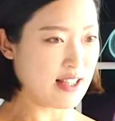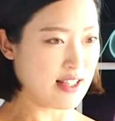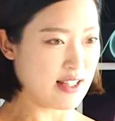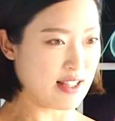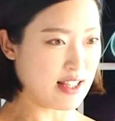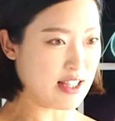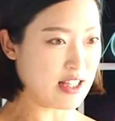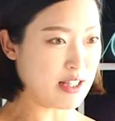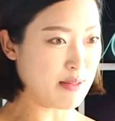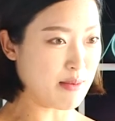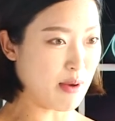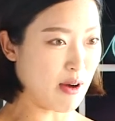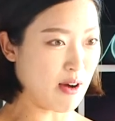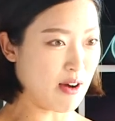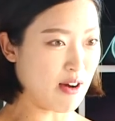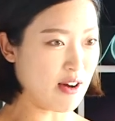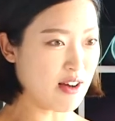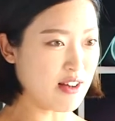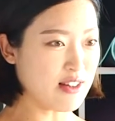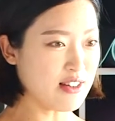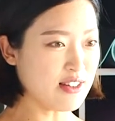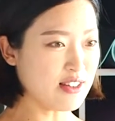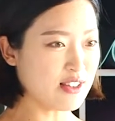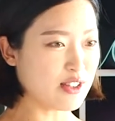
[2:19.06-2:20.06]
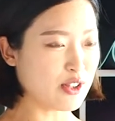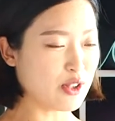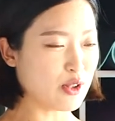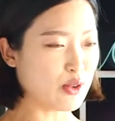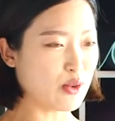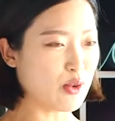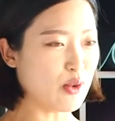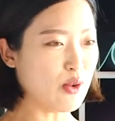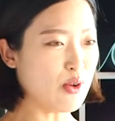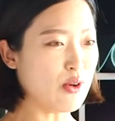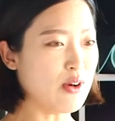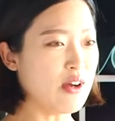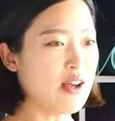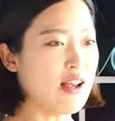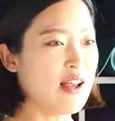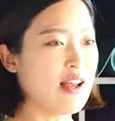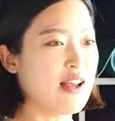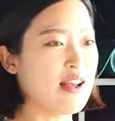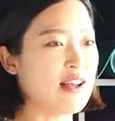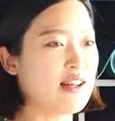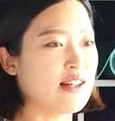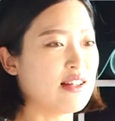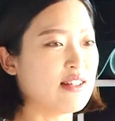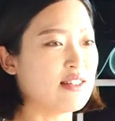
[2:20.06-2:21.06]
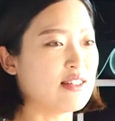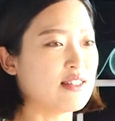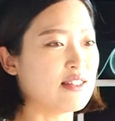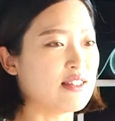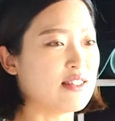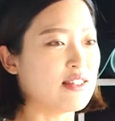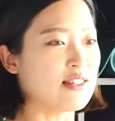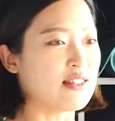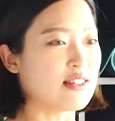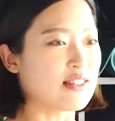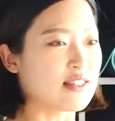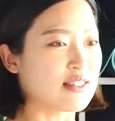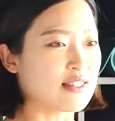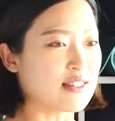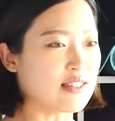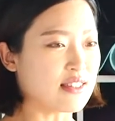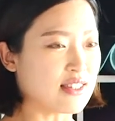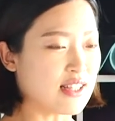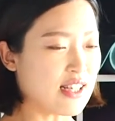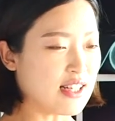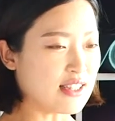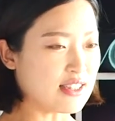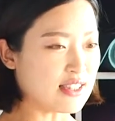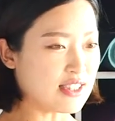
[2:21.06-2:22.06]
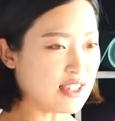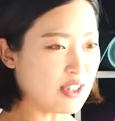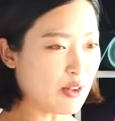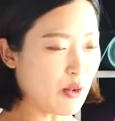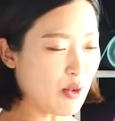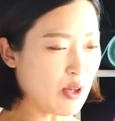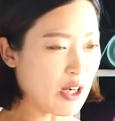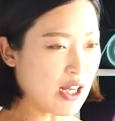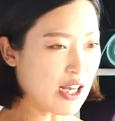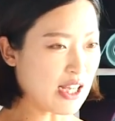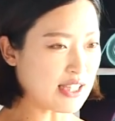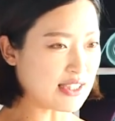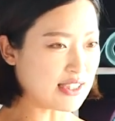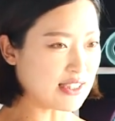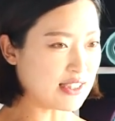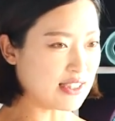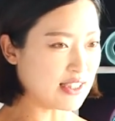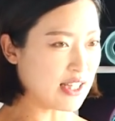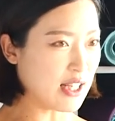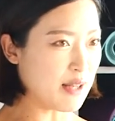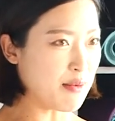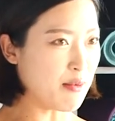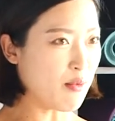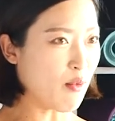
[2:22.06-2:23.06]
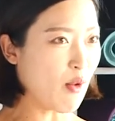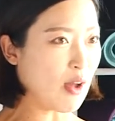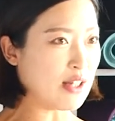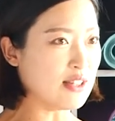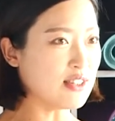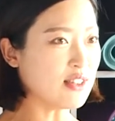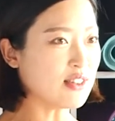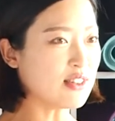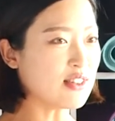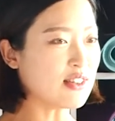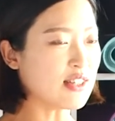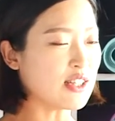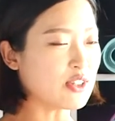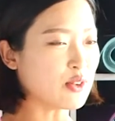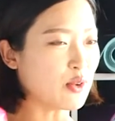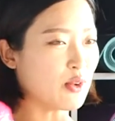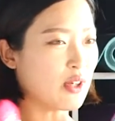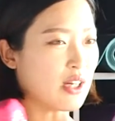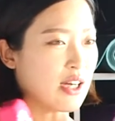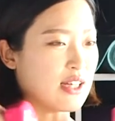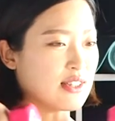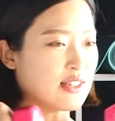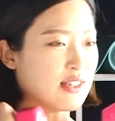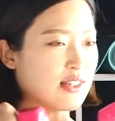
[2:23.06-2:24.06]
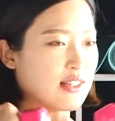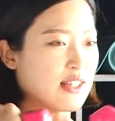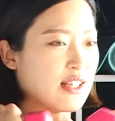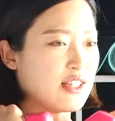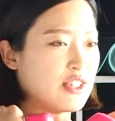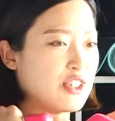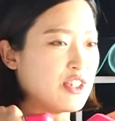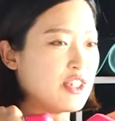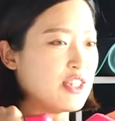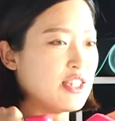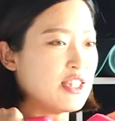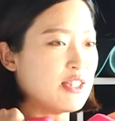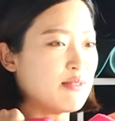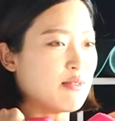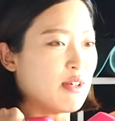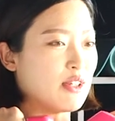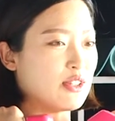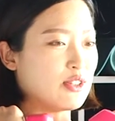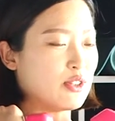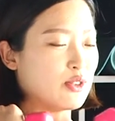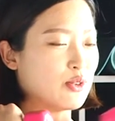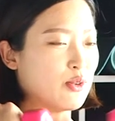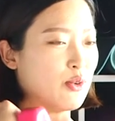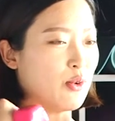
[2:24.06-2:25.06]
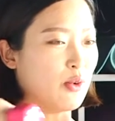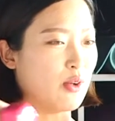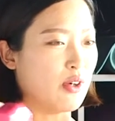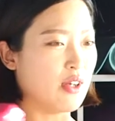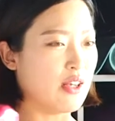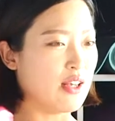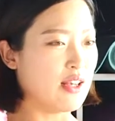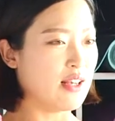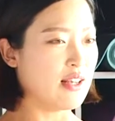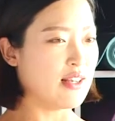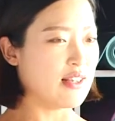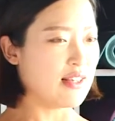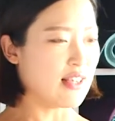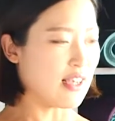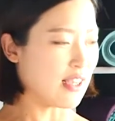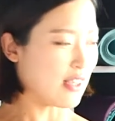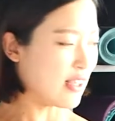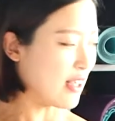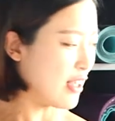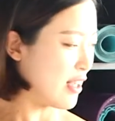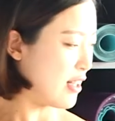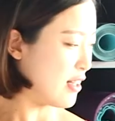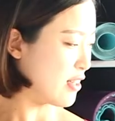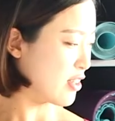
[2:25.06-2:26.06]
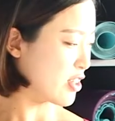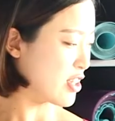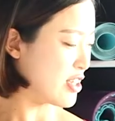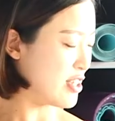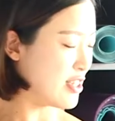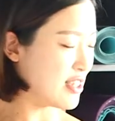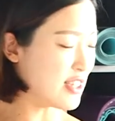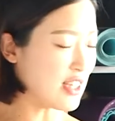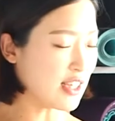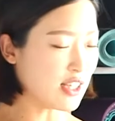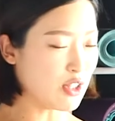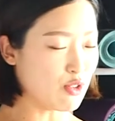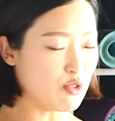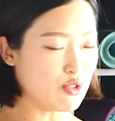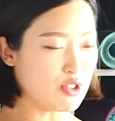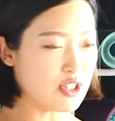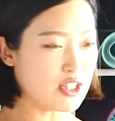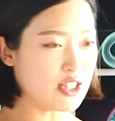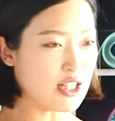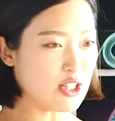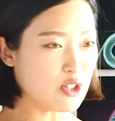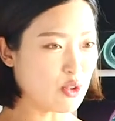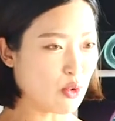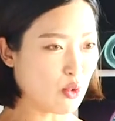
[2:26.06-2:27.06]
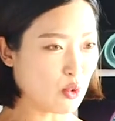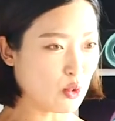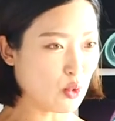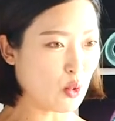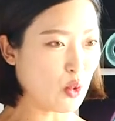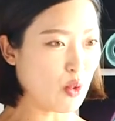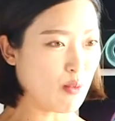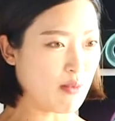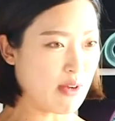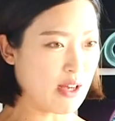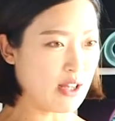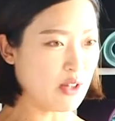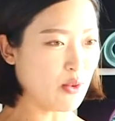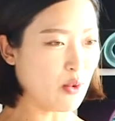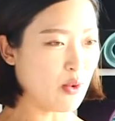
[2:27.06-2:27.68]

이 번. 그리고 끝까지 올라가시는데 완전 끝까지 올라가서 이렇게 쉬지 마시고 약간 긴장이 유지될 정도로만